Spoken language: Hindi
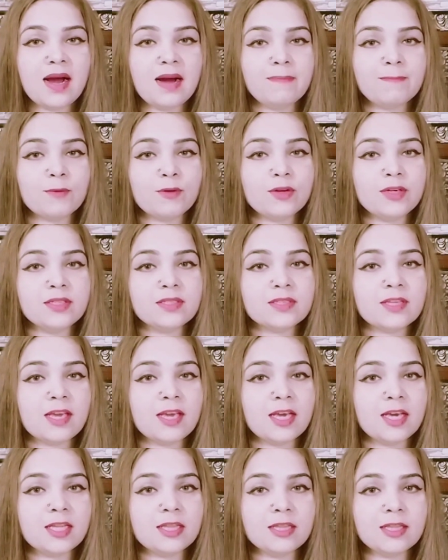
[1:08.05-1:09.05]
आपको
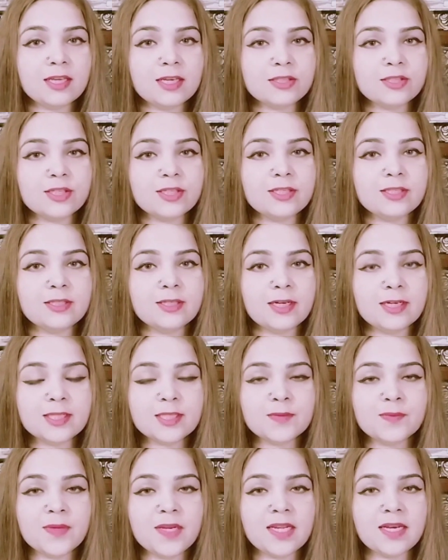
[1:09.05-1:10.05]
इसके इतने अच्छे
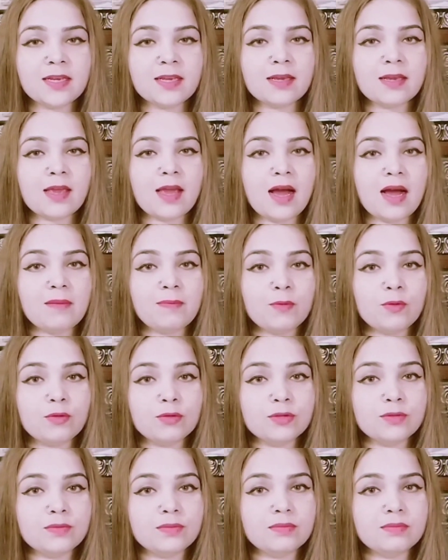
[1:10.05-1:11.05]
रिज़ल्ट मिलेंगे कि आप
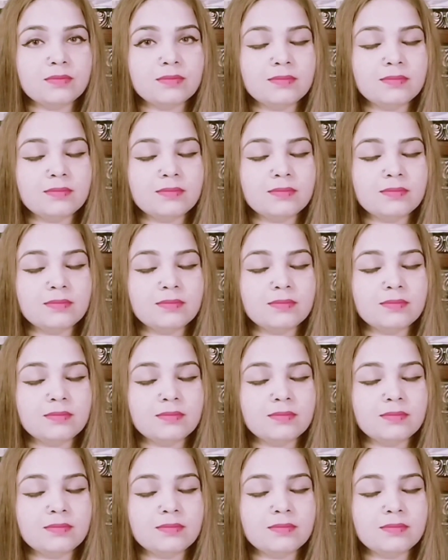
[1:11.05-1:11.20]
खुद